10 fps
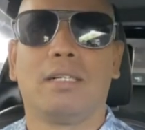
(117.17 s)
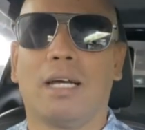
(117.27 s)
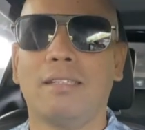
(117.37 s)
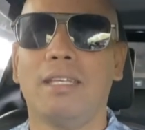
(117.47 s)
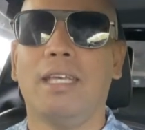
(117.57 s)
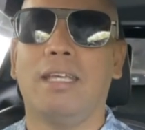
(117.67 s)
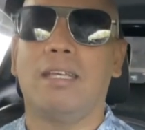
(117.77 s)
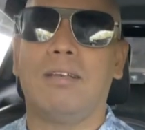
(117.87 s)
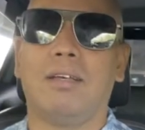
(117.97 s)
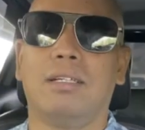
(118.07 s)
Kasi
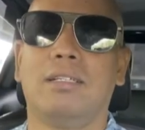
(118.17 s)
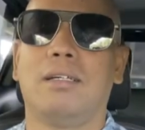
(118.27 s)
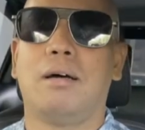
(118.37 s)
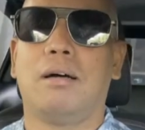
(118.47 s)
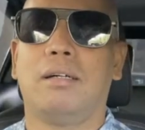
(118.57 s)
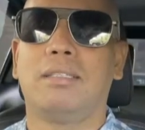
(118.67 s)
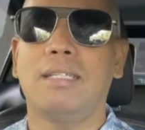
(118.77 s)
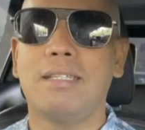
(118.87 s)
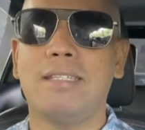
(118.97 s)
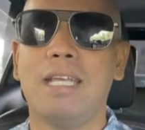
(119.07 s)

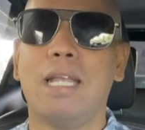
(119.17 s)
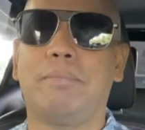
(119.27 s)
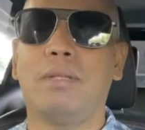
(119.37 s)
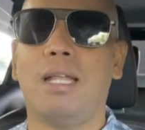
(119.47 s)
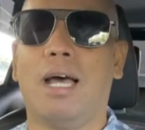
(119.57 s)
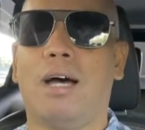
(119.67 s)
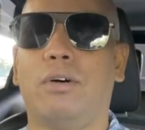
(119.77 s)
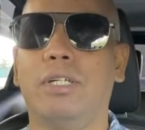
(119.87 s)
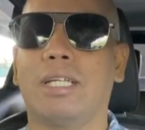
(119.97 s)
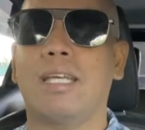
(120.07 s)
nasisilip nila
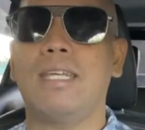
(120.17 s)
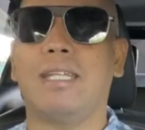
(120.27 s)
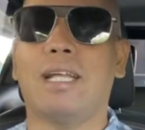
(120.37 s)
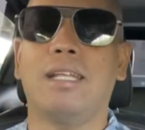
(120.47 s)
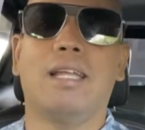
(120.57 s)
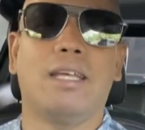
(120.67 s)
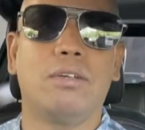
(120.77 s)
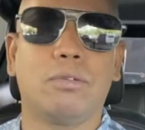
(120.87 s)
or nakikita nila yung